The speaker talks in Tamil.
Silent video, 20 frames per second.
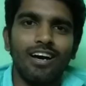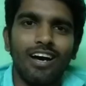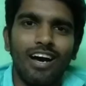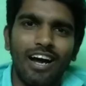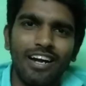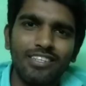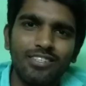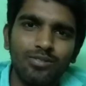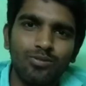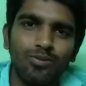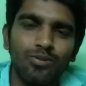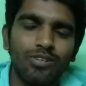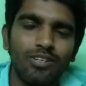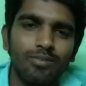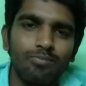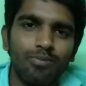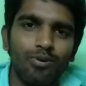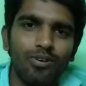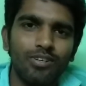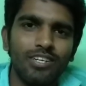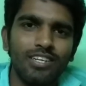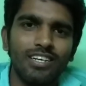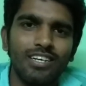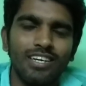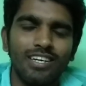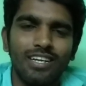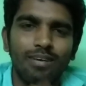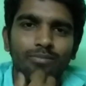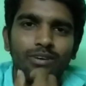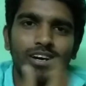அடிச்சு தூக்குன்னு போட்டு
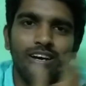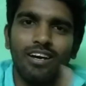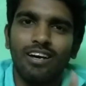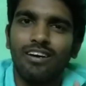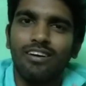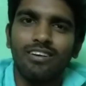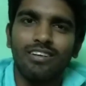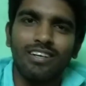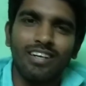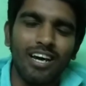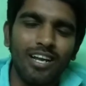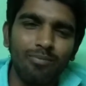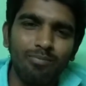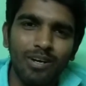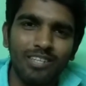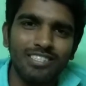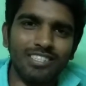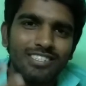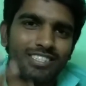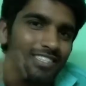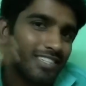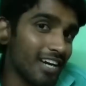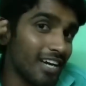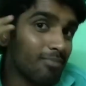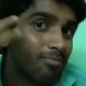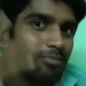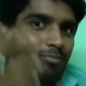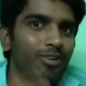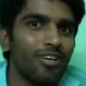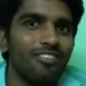நம்ம கருப்பு அஜித்
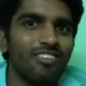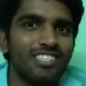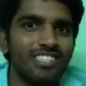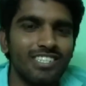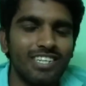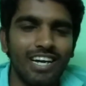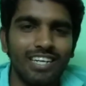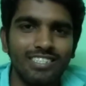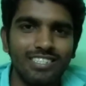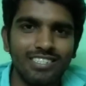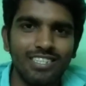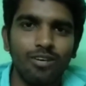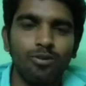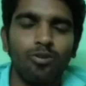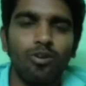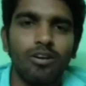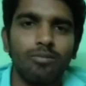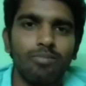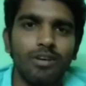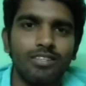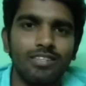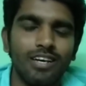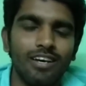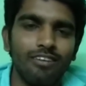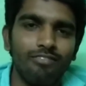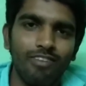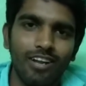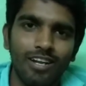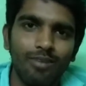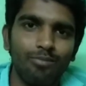கருப்பு முடி வச்சிருக்க அஜித் தான் வருவான்னு பார்த்தா
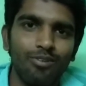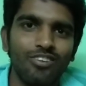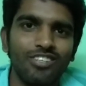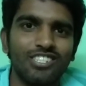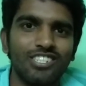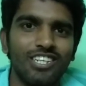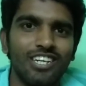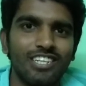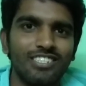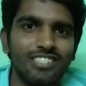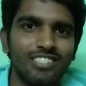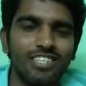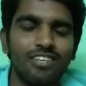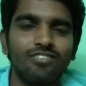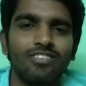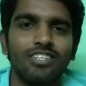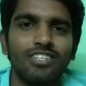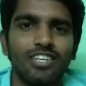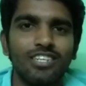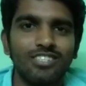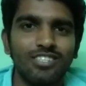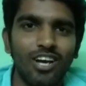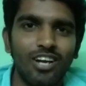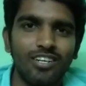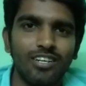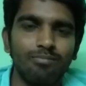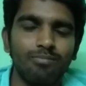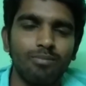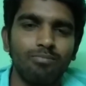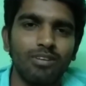வெள்ளை முடி வச்சிருக்க அஜித் தான் வந்திருக்கா சால்ட்
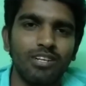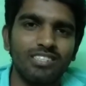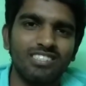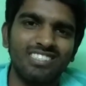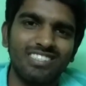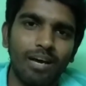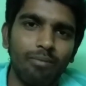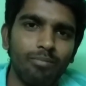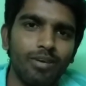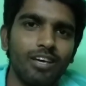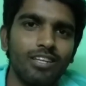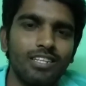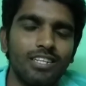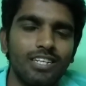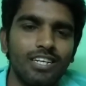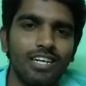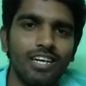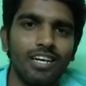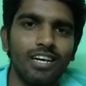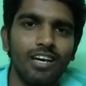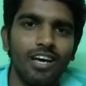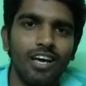அண்ட் பேப்பர்ல செம்மையா இருந்திருக்கு